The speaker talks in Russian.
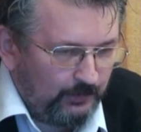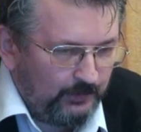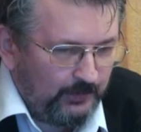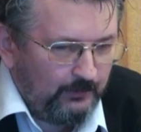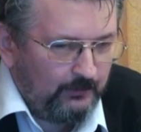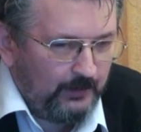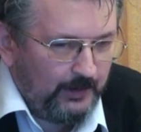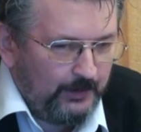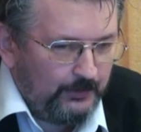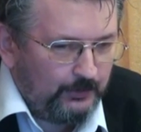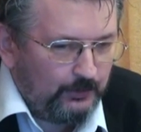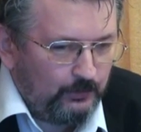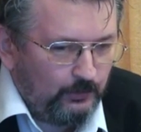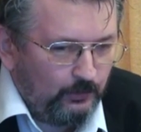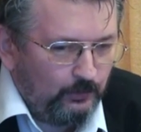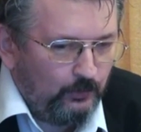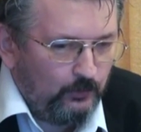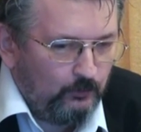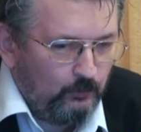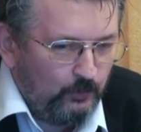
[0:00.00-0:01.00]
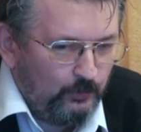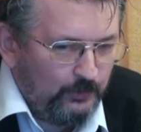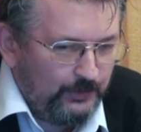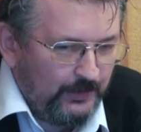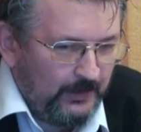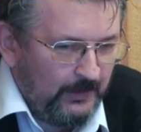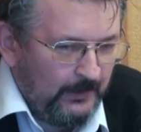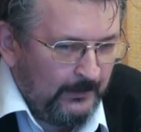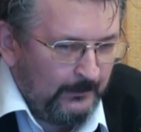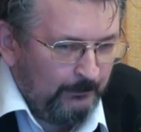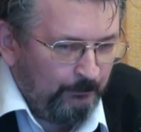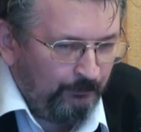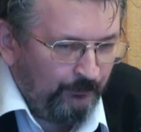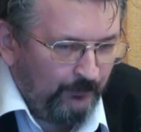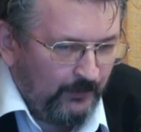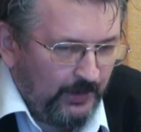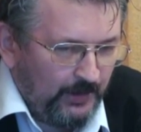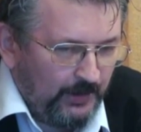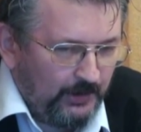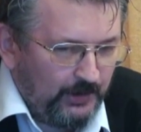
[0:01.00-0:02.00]
Он говорит, что Думузи
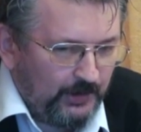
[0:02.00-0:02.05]
и